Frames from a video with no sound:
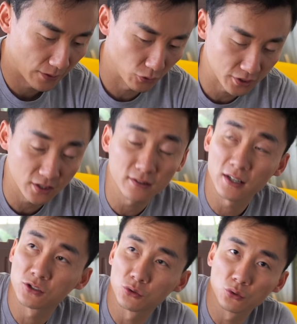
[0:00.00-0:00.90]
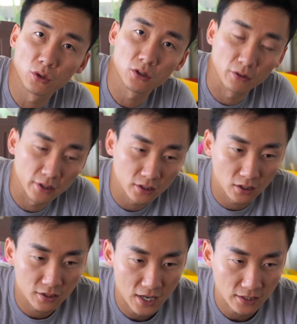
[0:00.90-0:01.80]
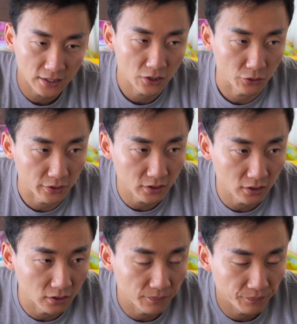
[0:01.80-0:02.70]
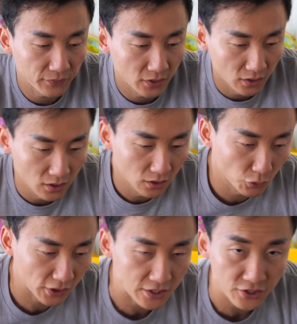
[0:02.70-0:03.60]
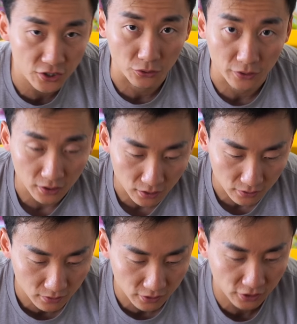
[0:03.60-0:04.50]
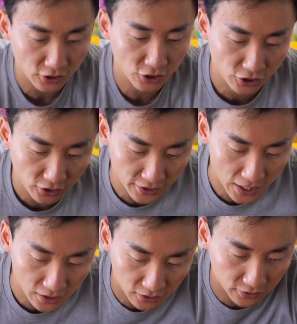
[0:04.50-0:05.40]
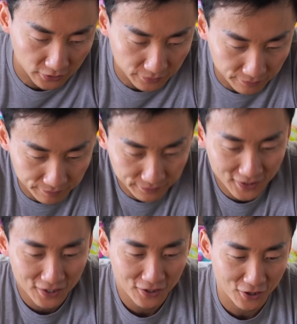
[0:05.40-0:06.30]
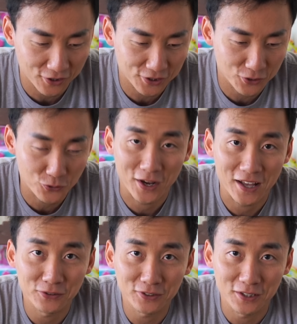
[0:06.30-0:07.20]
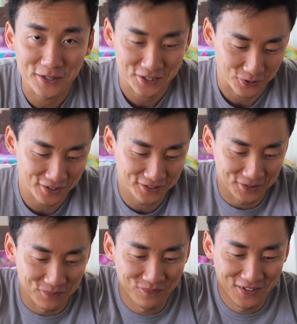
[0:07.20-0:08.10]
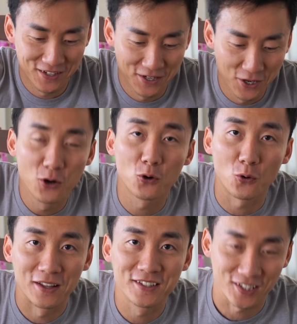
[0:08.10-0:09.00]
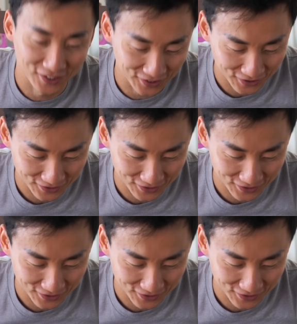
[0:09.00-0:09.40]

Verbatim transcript: 我现在在中国有一个，加拿大有一个，洛杉矶有一个。这是圣地亚哥的灯，而是女孩子特别喜欢的环形灯。